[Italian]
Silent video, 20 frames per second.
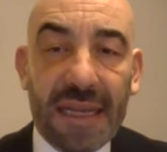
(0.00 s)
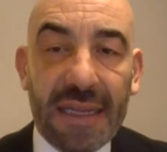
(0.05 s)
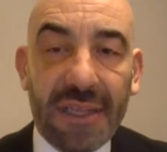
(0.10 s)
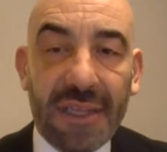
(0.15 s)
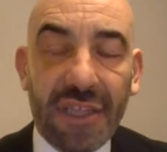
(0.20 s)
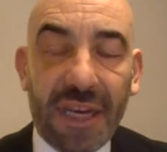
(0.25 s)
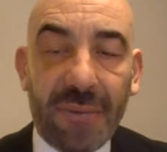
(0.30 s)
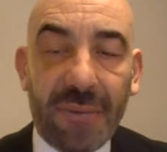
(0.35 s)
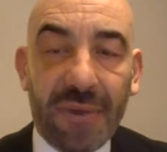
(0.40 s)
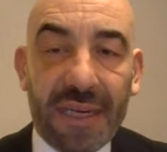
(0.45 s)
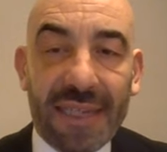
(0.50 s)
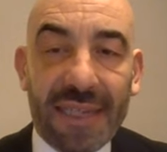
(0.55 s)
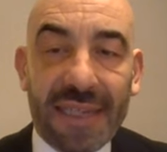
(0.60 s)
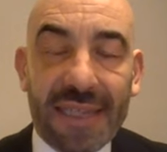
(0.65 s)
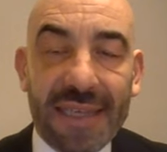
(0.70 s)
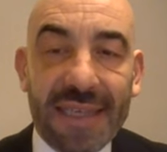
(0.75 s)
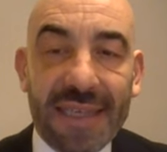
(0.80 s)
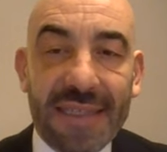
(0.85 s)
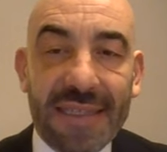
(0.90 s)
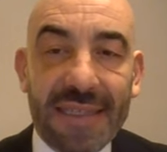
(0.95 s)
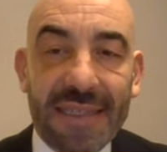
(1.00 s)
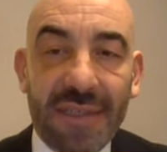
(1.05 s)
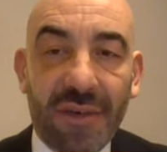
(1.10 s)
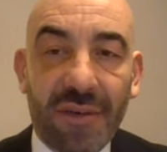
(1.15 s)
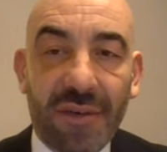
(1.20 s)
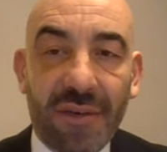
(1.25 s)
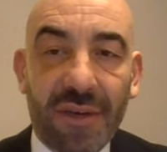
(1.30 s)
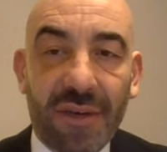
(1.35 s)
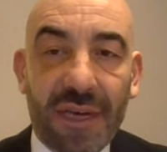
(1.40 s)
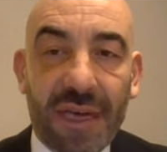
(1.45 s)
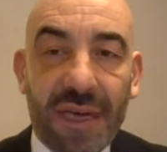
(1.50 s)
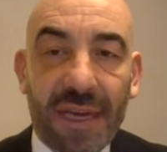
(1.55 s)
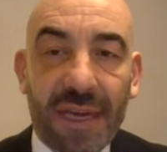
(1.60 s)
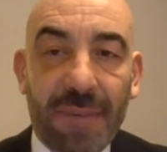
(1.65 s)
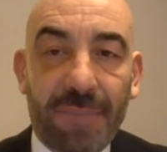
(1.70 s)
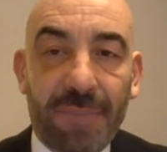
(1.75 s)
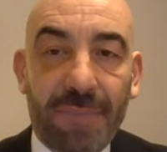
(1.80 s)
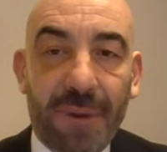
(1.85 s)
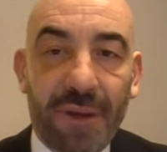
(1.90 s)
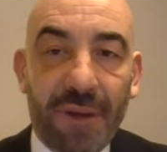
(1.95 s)
diciamo, natalizio e
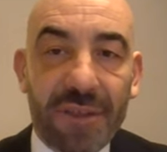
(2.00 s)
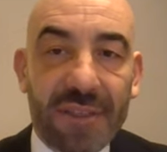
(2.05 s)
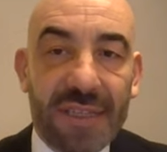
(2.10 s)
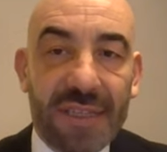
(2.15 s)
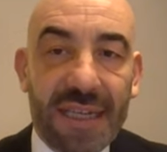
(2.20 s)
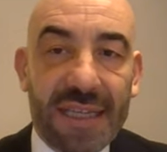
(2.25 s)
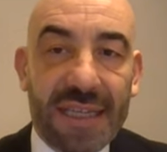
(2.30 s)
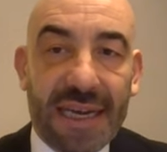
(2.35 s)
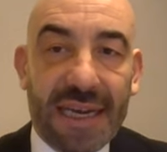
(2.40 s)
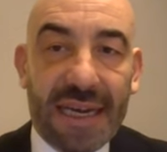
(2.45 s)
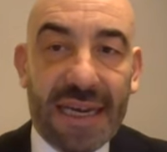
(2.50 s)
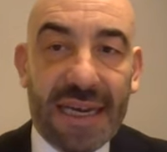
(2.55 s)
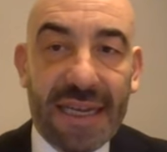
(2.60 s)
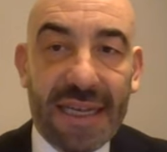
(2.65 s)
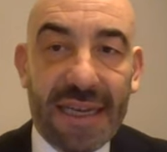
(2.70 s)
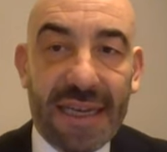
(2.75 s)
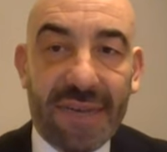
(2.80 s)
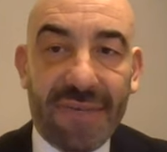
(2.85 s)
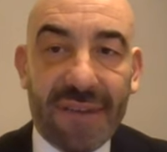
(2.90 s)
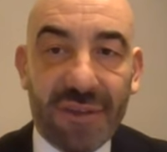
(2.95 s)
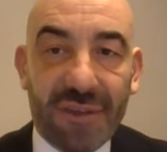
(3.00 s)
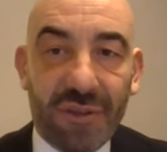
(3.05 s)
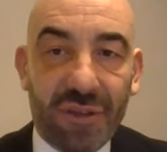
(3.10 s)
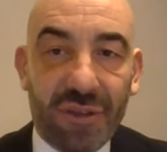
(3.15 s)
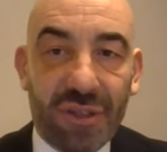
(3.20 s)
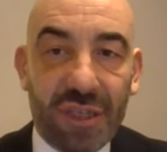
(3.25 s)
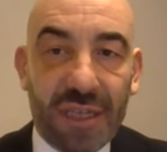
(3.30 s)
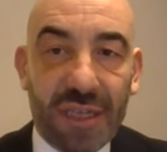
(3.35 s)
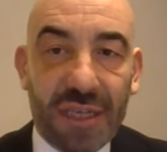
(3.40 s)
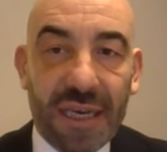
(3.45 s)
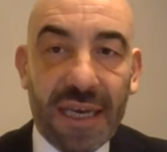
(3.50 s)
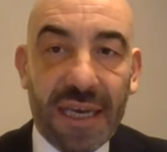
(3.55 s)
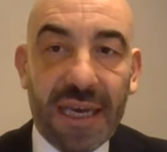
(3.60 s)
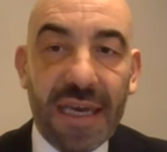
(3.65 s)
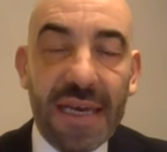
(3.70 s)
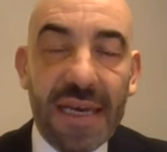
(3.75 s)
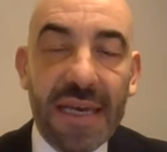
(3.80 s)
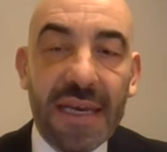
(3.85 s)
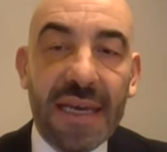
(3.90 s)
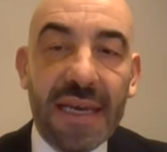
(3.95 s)
il post-natale ha fatto sì che
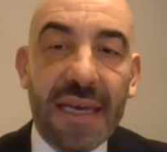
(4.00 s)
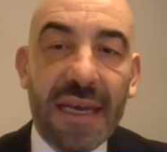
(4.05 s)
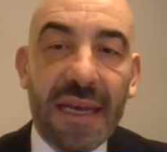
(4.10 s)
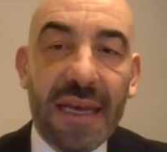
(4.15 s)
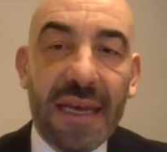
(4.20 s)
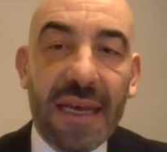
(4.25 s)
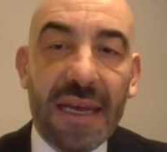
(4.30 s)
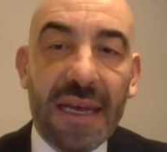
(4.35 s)
il,